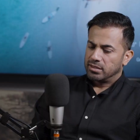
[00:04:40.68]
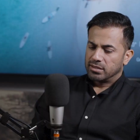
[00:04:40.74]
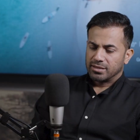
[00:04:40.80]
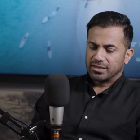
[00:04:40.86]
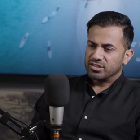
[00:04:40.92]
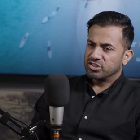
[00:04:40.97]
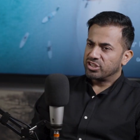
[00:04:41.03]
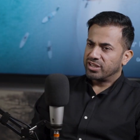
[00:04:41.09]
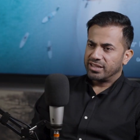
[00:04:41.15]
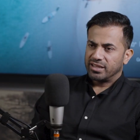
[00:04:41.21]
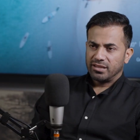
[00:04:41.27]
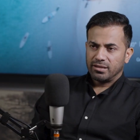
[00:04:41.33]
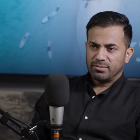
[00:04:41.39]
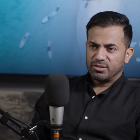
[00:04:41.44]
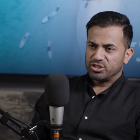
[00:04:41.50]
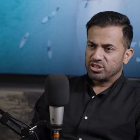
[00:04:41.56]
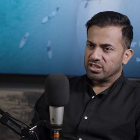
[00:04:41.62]
कि शाहीन
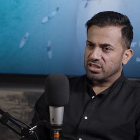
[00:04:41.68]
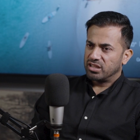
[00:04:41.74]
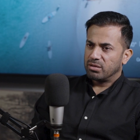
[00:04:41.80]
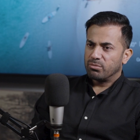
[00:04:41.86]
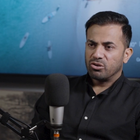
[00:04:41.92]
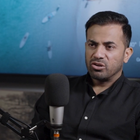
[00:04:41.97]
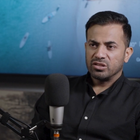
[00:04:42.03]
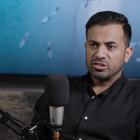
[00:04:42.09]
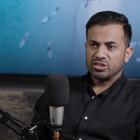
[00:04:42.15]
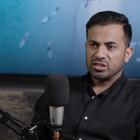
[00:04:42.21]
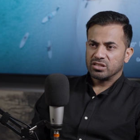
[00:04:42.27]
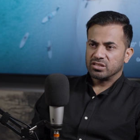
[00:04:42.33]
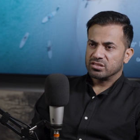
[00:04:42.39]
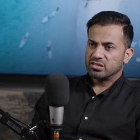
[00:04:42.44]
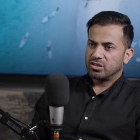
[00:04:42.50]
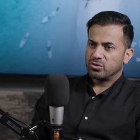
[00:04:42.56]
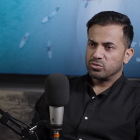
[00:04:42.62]
हमेशा नया बॉल अच्छा
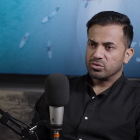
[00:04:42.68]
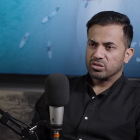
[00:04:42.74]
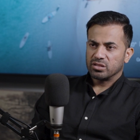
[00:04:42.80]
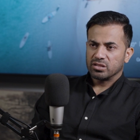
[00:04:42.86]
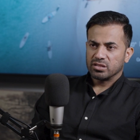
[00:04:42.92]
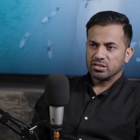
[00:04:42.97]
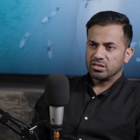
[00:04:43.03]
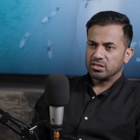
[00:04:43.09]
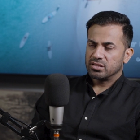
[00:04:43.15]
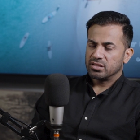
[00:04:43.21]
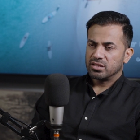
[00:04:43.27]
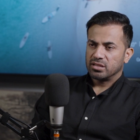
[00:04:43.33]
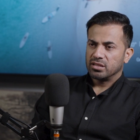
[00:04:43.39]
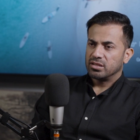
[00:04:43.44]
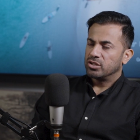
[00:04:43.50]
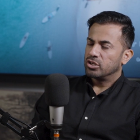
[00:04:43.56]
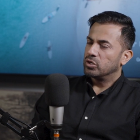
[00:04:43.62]
करता आउट करके देता है
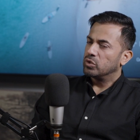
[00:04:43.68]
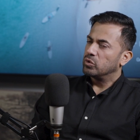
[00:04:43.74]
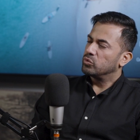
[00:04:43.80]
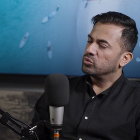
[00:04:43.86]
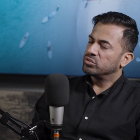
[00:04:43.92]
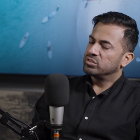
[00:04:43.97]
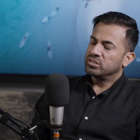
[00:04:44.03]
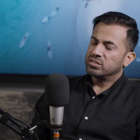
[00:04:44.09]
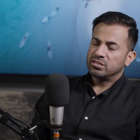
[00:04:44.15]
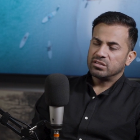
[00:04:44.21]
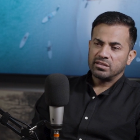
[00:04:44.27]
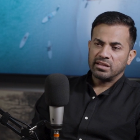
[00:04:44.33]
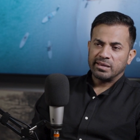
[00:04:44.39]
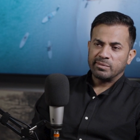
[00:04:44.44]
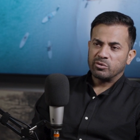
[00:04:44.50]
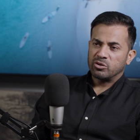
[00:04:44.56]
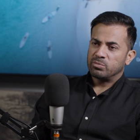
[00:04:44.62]
उस दिन
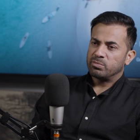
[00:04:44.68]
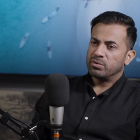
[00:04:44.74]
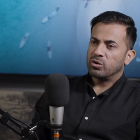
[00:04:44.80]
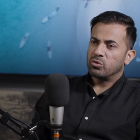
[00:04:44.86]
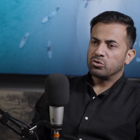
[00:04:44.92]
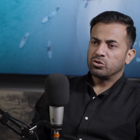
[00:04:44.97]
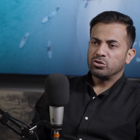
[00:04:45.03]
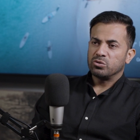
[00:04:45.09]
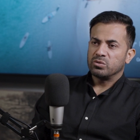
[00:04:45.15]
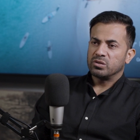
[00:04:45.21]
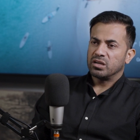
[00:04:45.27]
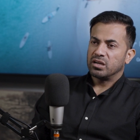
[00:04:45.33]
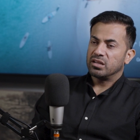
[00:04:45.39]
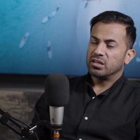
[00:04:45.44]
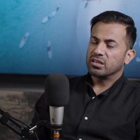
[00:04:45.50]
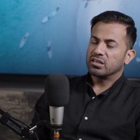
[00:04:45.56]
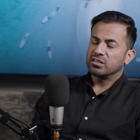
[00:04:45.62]
नए बॉल पे आउट नहीं हुए
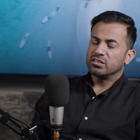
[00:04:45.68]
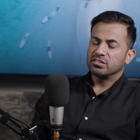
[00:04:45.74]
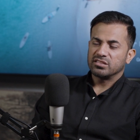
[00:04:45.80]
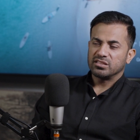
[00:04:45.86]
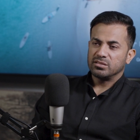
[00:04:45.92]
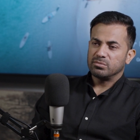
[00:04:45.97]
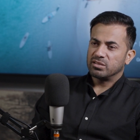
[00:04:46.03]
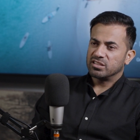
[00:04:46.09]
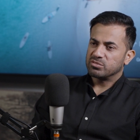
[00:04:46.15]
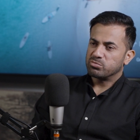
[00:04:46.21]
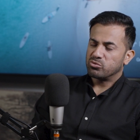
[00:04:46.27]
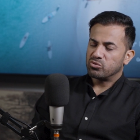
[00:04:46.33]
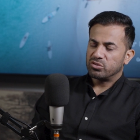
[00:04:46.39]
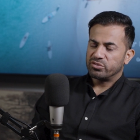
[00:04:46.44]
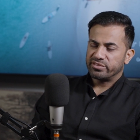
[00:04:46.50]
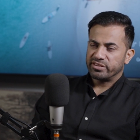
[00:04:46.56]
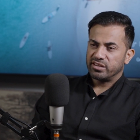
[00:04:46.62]
हालांकि नसीम हैज़
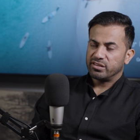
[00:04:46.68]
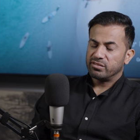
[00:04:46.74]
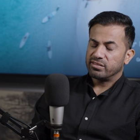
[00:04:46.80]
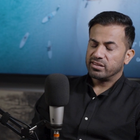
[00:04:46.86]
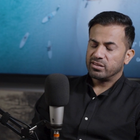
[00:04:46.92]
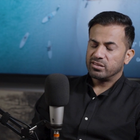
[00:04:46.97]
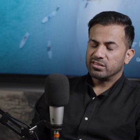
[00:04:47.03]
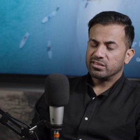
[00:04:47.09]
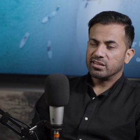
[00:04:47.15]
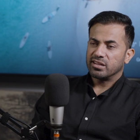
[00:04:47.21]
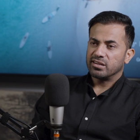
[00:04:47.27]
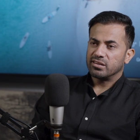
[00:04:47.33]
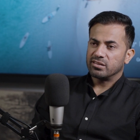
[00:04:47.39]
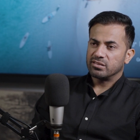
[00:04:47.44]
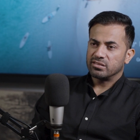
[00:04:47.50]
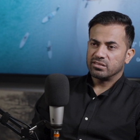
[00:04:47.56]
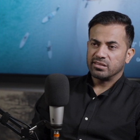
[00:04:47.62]
बोल्ड रियली वेल इन
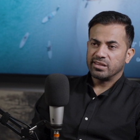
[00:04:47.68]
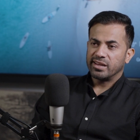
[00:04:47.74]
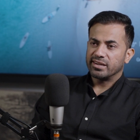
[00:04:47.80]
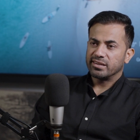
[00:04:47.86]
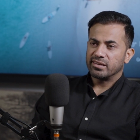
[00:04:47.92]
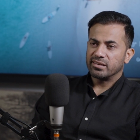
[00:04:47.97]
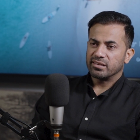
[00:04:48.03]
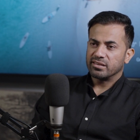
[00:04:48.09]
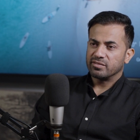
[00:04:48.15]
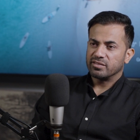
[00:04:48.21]
दैट के